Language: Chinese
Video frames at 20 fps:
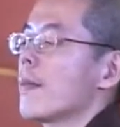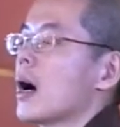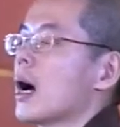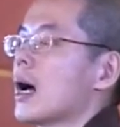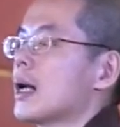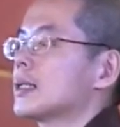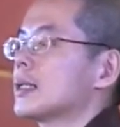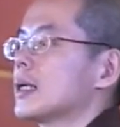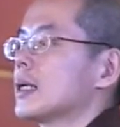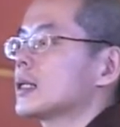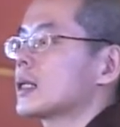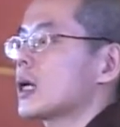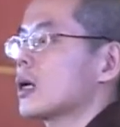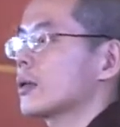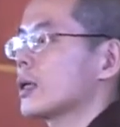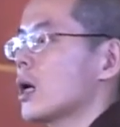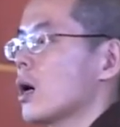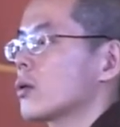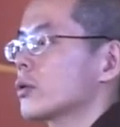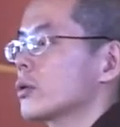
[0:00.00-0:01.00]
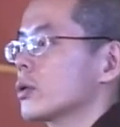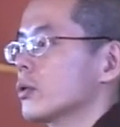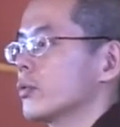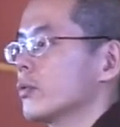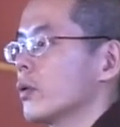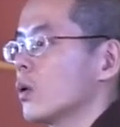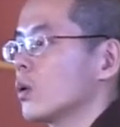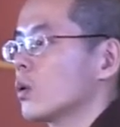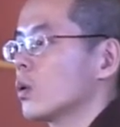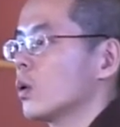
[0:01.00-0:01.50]
包含介绍药师
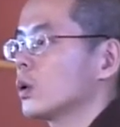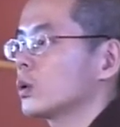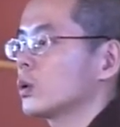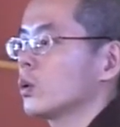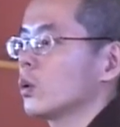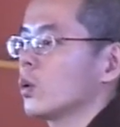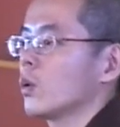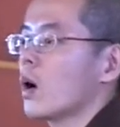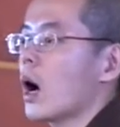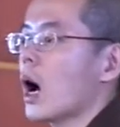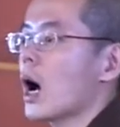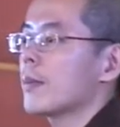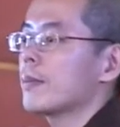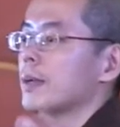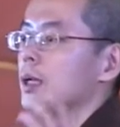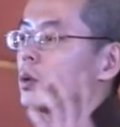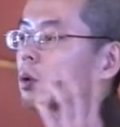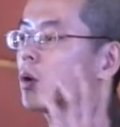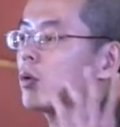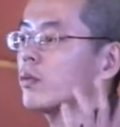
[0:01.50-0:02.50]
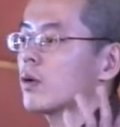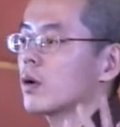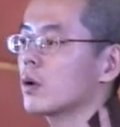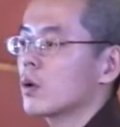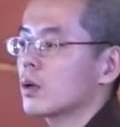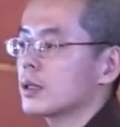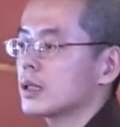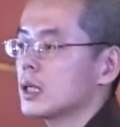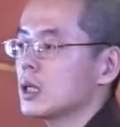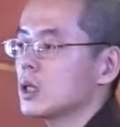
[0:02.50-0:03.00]
佛国土、阿弥陀佛
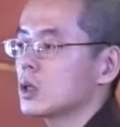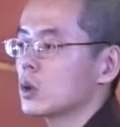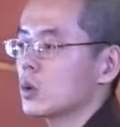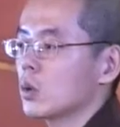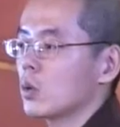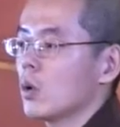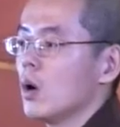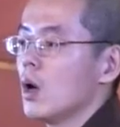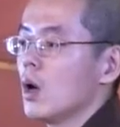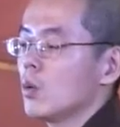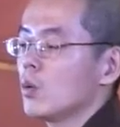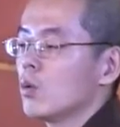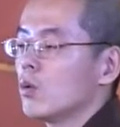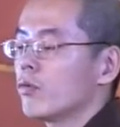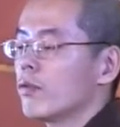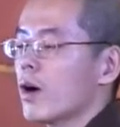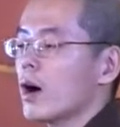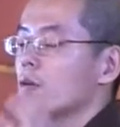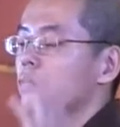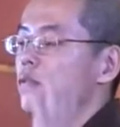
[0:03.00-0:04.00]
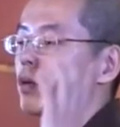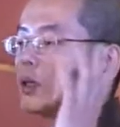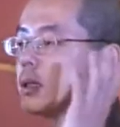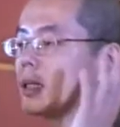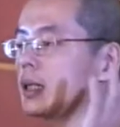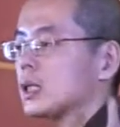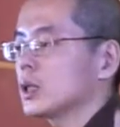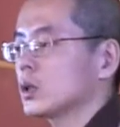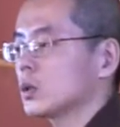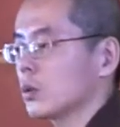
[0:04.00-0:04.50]
国净土、五方佛
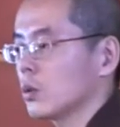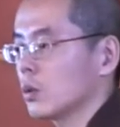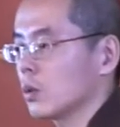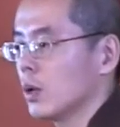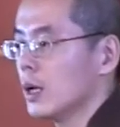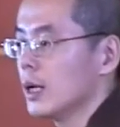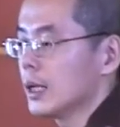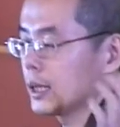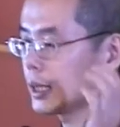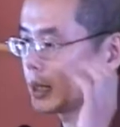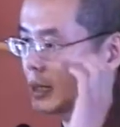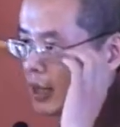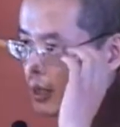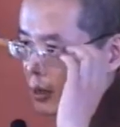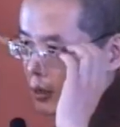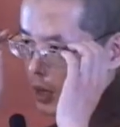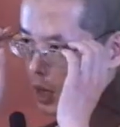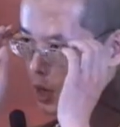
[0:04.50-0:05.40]
净土，也介